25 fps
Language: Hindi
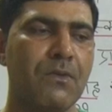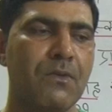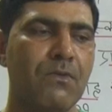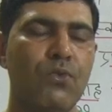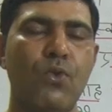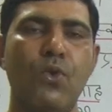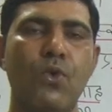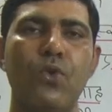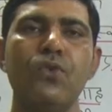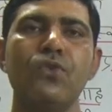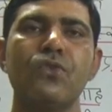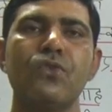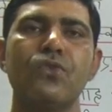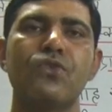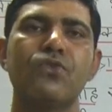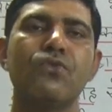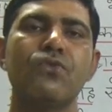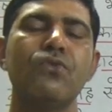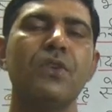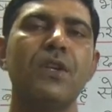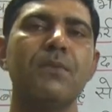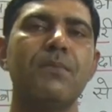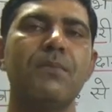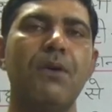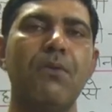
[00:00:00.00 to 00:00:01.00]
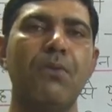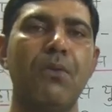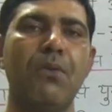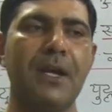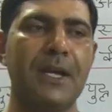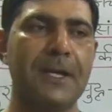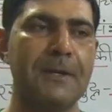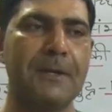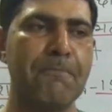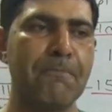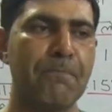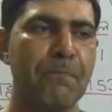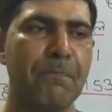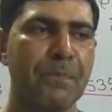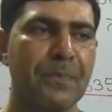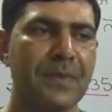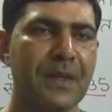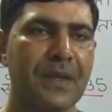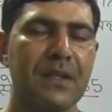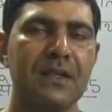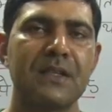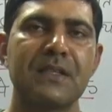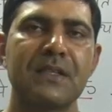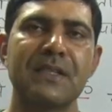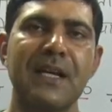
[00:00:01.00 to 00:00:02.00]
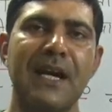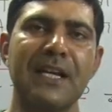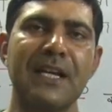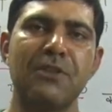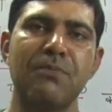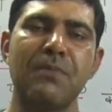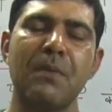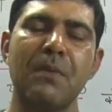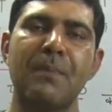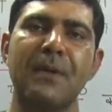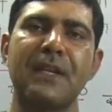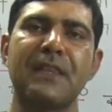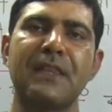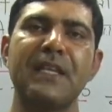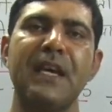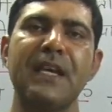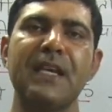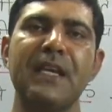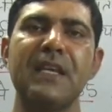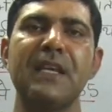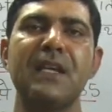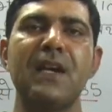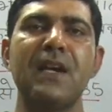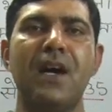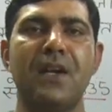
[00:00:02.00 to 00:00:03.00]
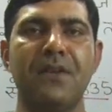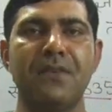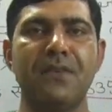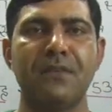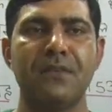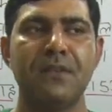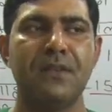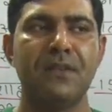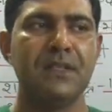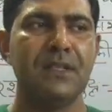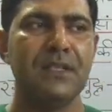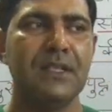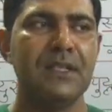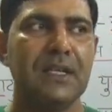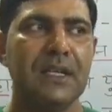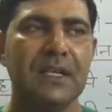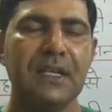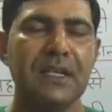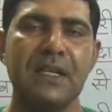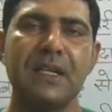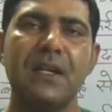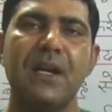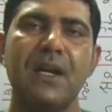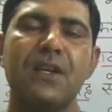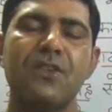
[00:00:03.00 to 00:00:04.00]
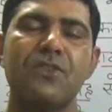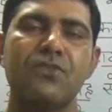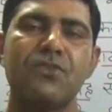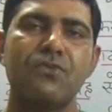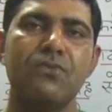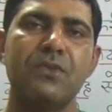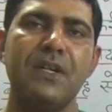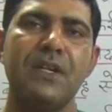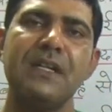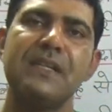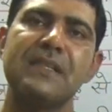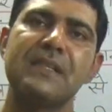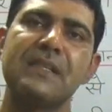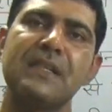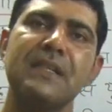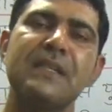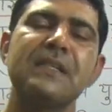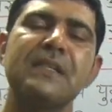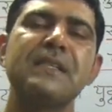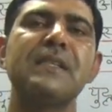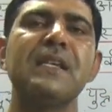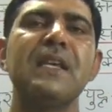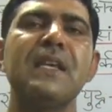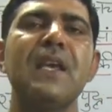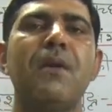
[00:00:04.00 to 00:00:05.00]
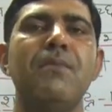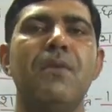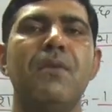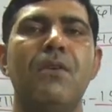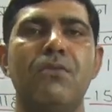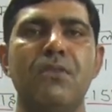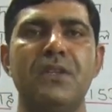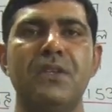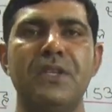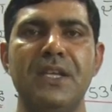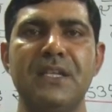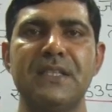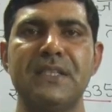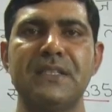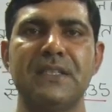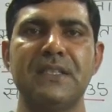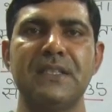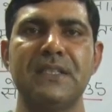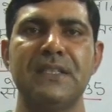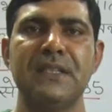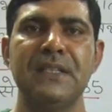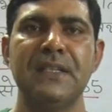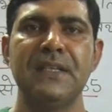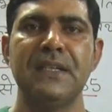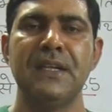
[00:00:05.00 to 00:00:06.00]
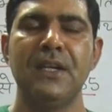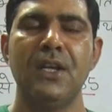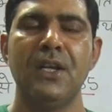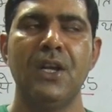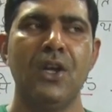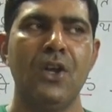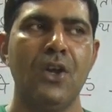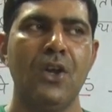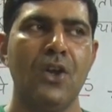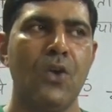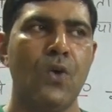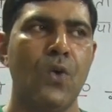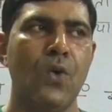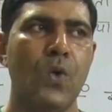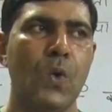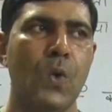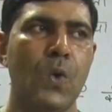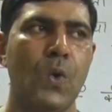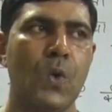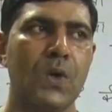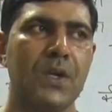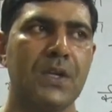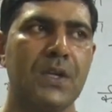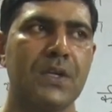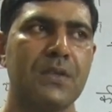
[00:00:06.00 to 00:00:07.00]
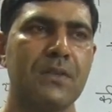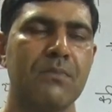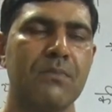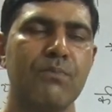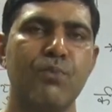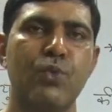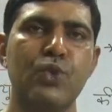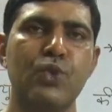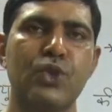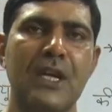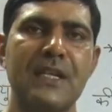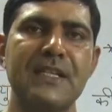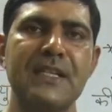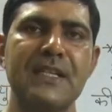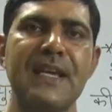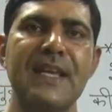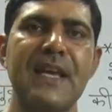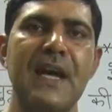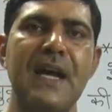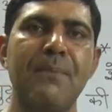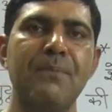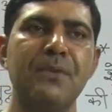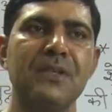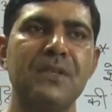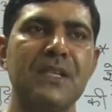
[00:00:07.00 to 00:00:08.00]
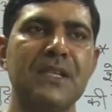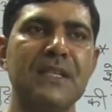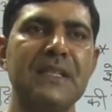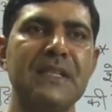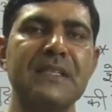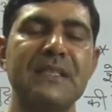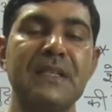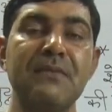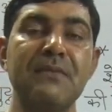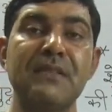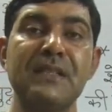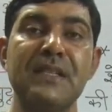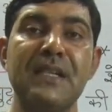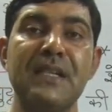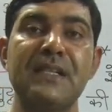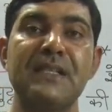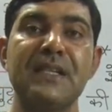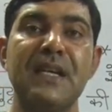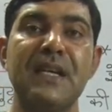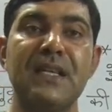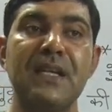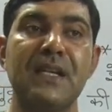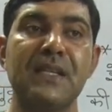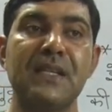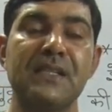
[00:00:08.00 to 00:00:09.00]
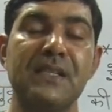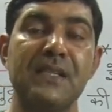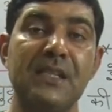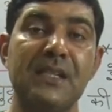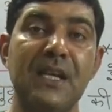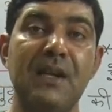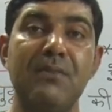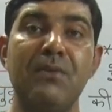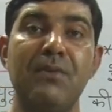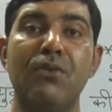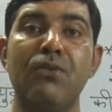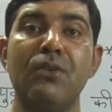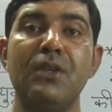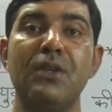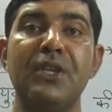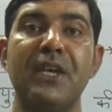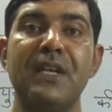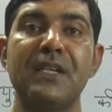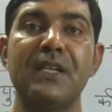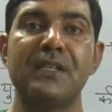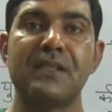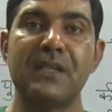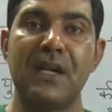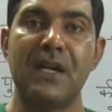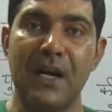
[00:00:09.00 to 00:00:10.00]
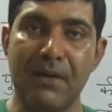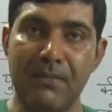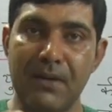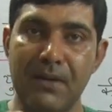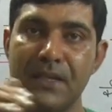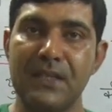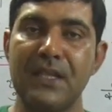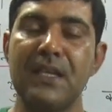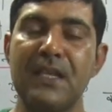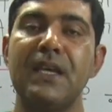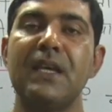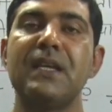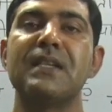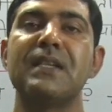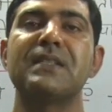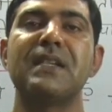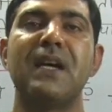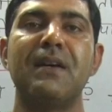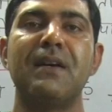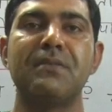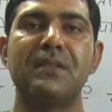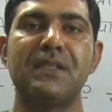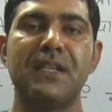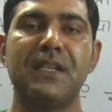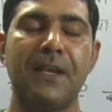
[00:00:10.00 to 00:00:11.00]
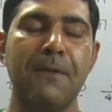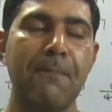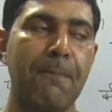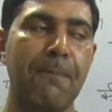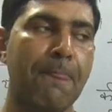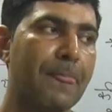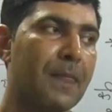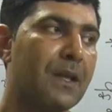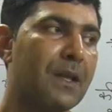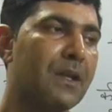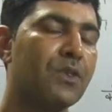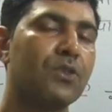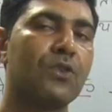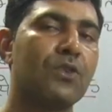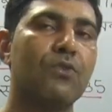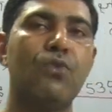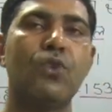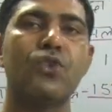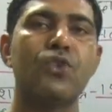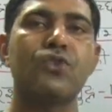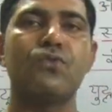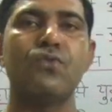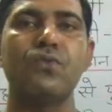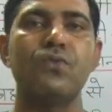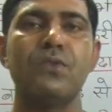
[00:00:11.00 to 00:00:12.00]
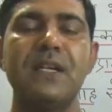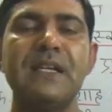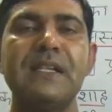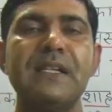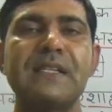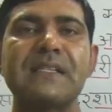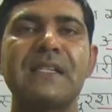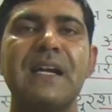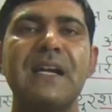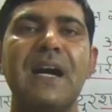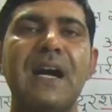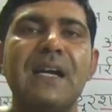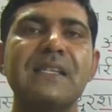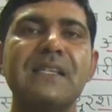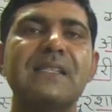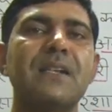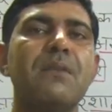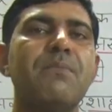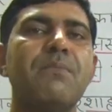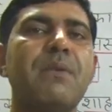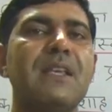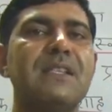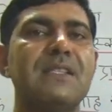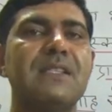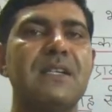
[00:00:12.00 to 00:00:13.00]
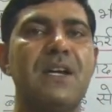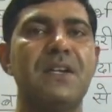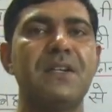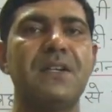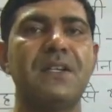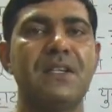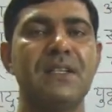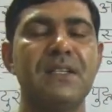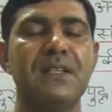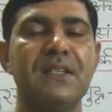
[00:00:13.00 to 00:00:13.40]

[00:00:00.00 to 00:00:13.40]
वो सुन्नी बाउल है साथ में पढ़ता ईरान ईरान स्टूडेंट्स सिया बाउल देश है और पूछा जाए आपसे कि सबसे ज़्यादा सिया बहुल देश आबादी के हिसाब से तो वो स्टूडेंट्स आज़रबैजान है